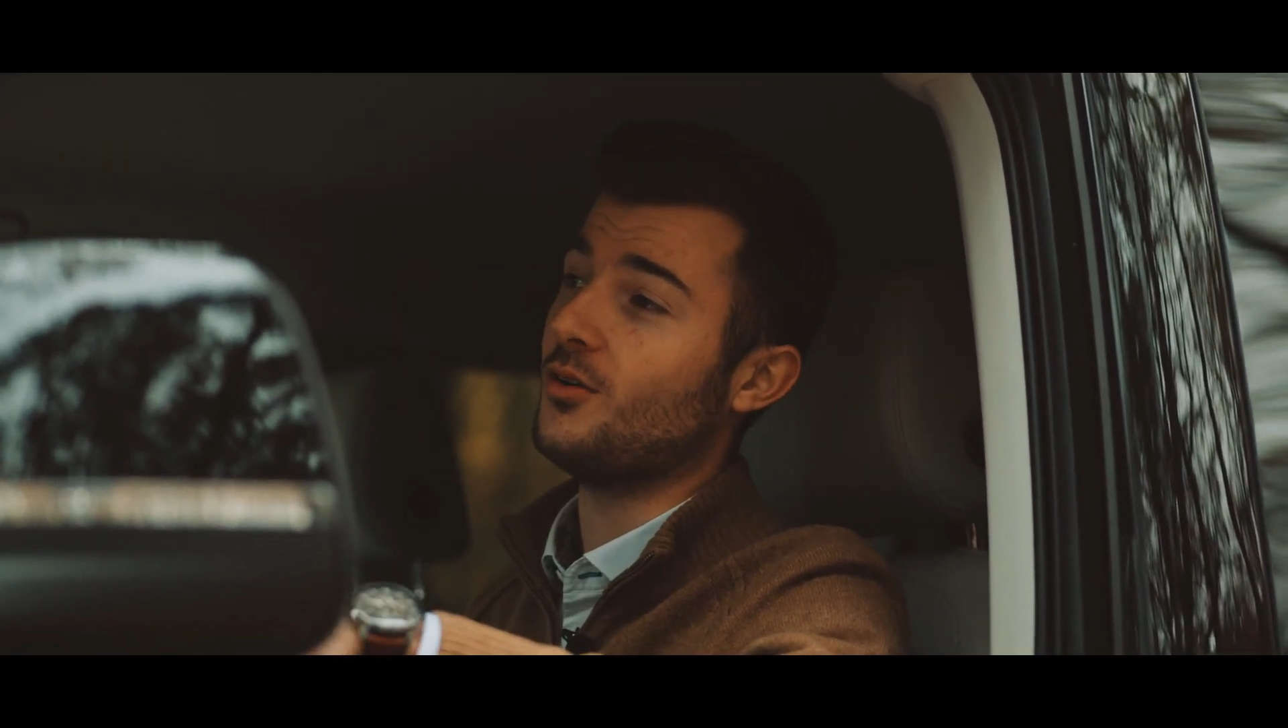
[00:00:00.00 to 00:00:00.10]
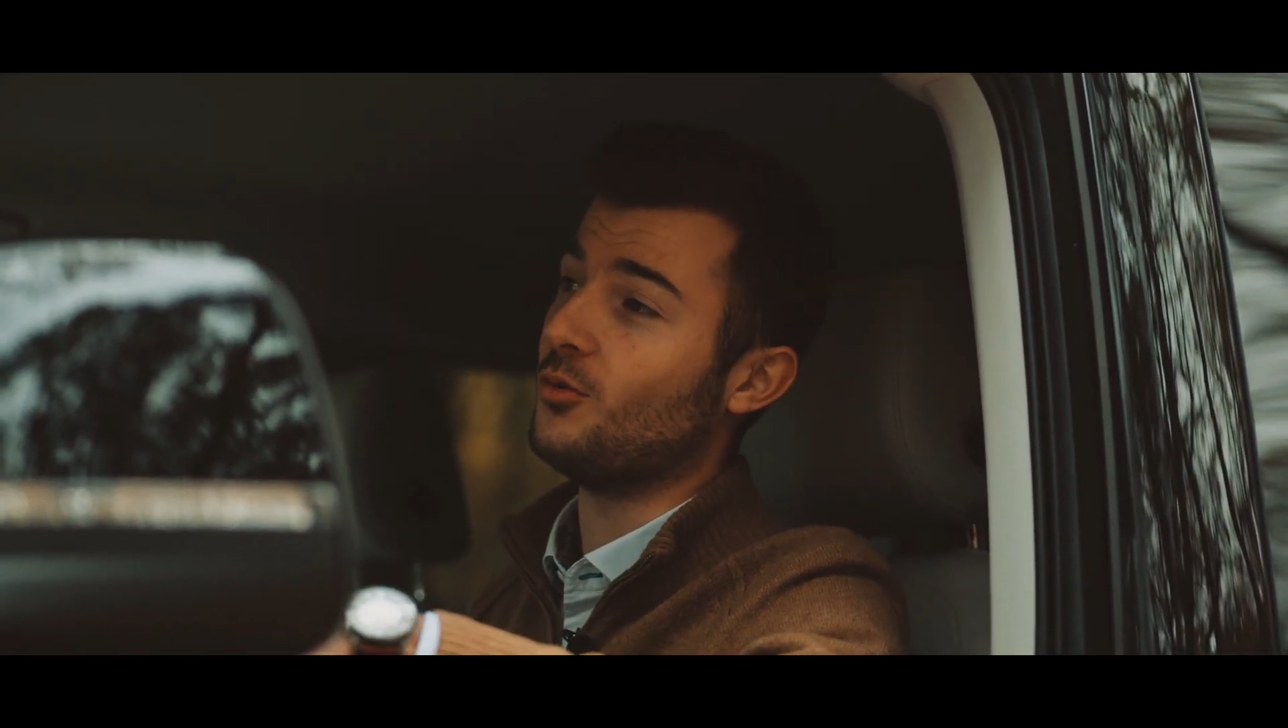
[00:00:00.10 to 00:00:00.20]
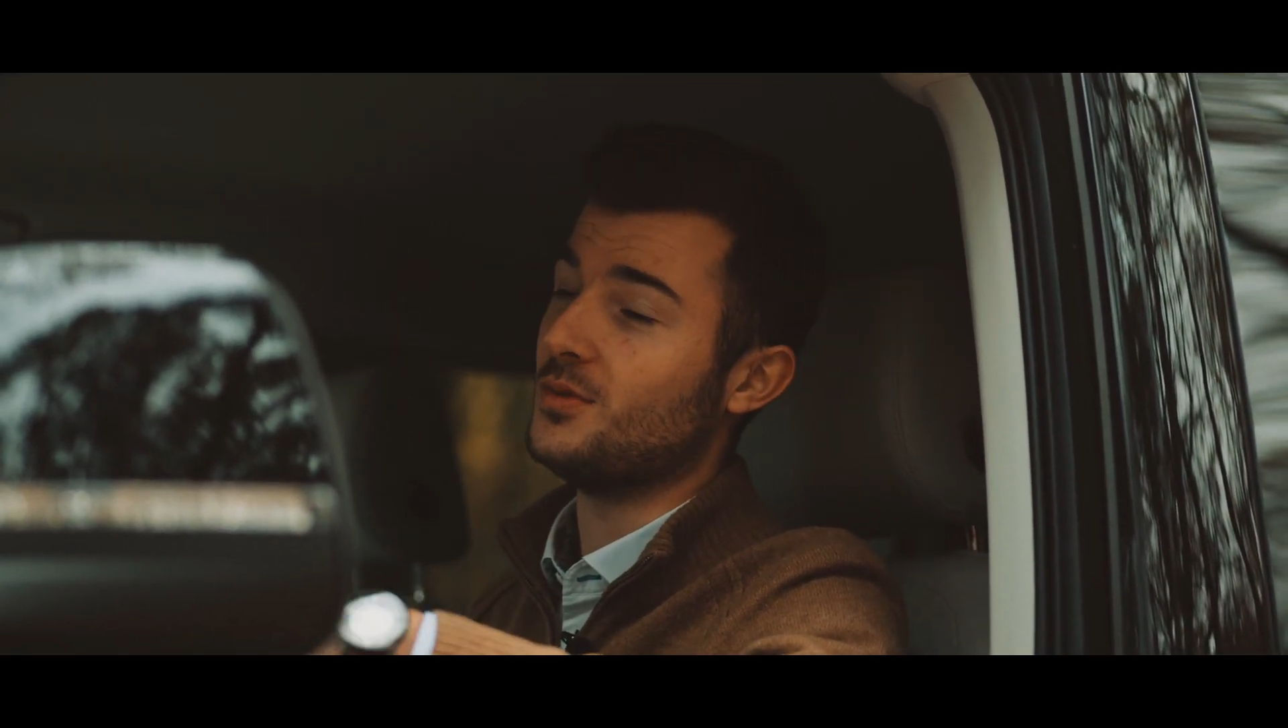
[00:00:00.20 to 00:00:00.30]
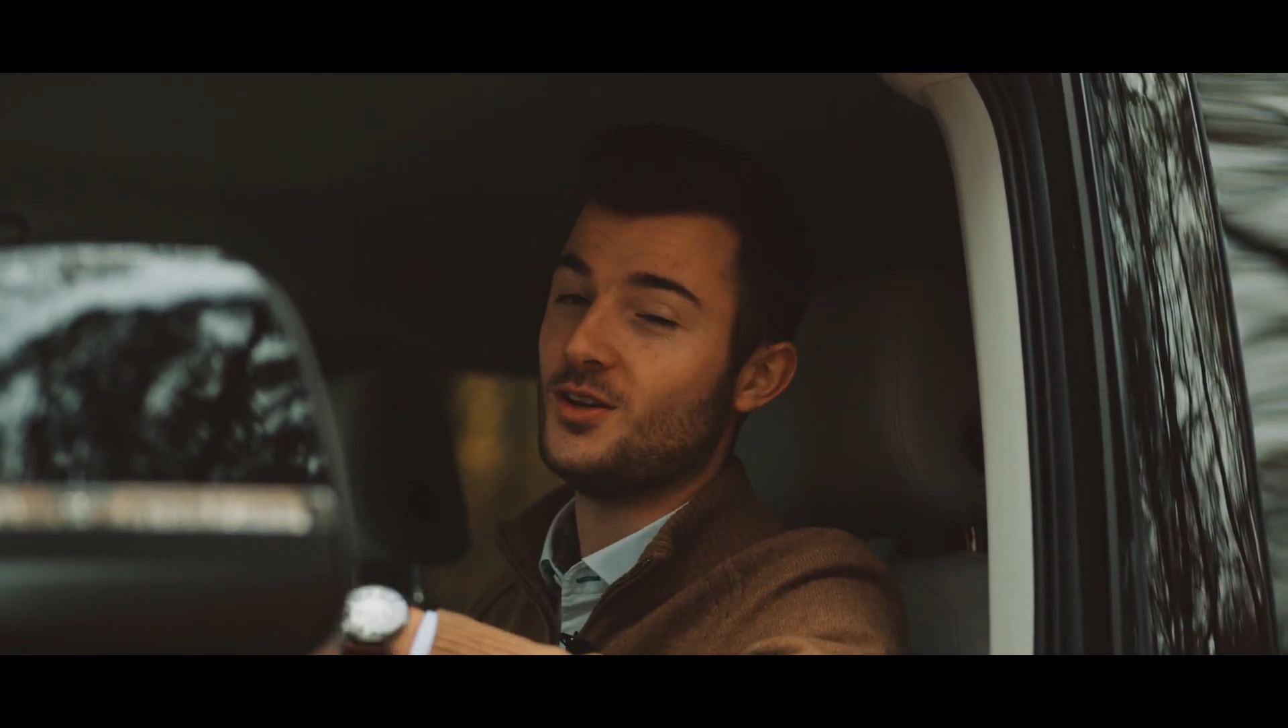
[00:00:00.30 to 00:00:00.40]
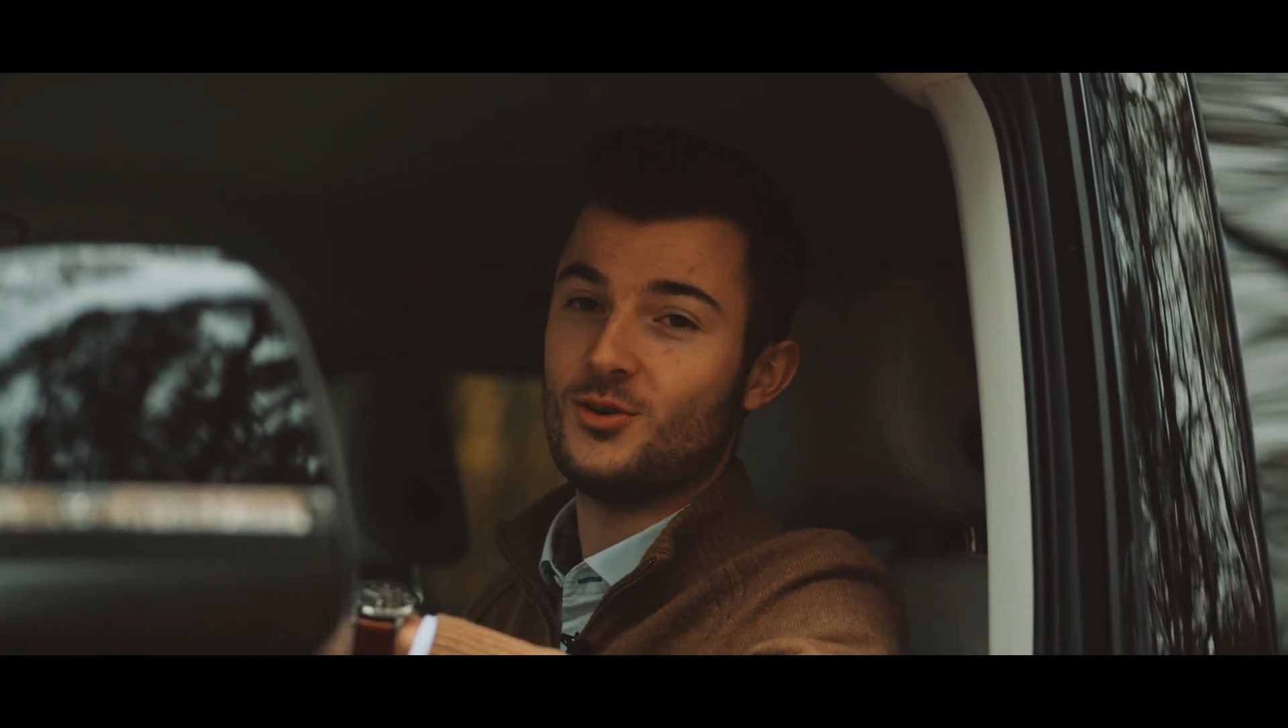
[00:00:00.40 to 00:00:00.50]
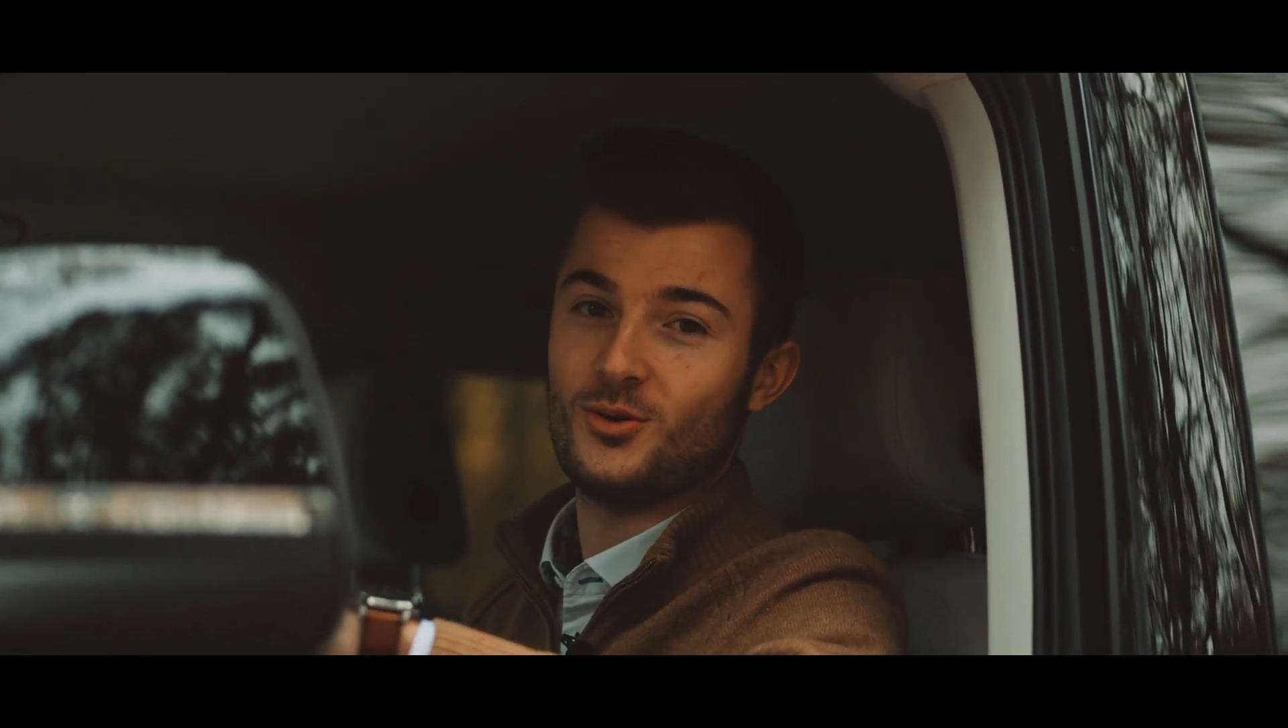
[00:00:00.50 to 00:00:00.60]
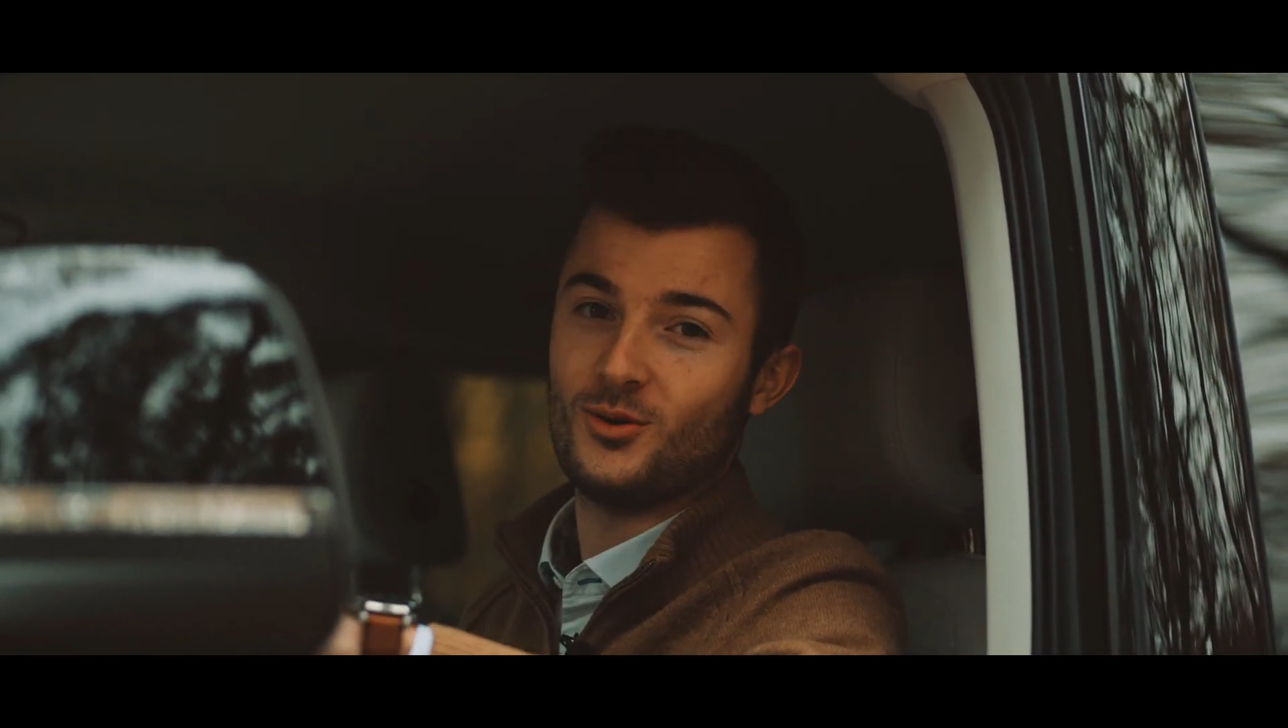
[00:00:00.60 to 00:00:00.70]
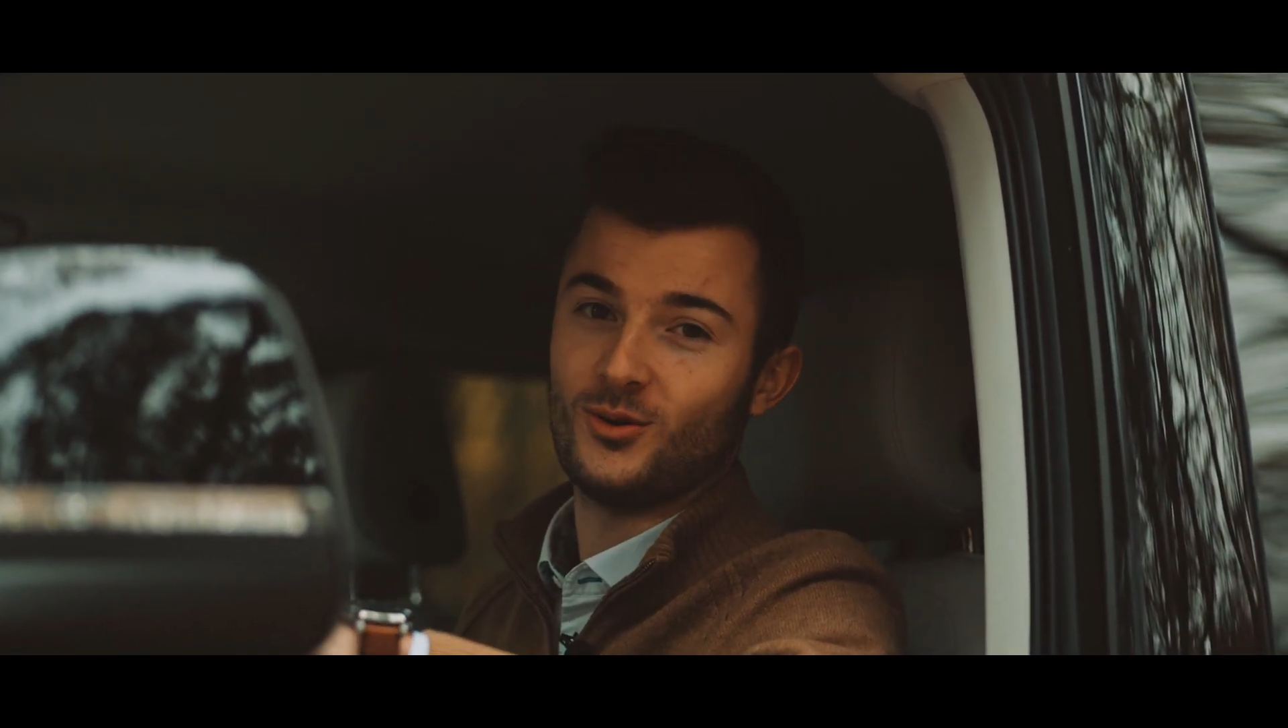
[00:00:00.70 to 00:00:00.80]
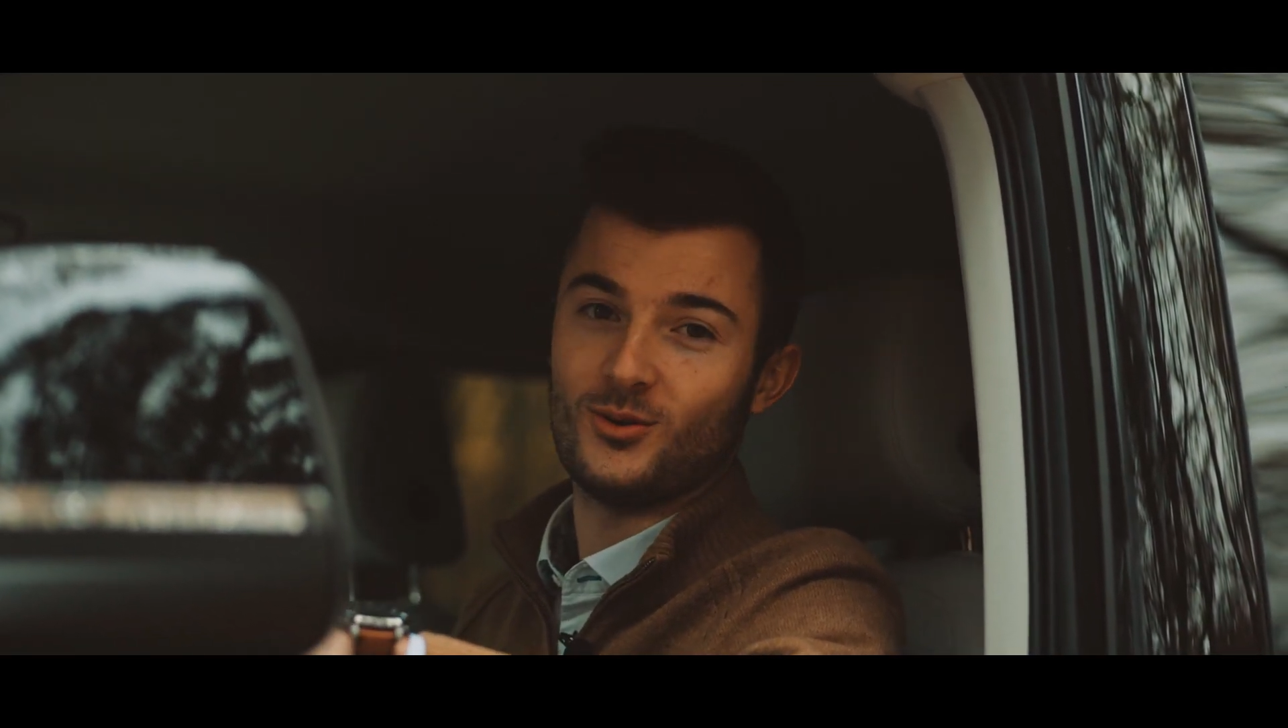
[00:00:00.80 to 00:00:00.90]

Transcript: au milieu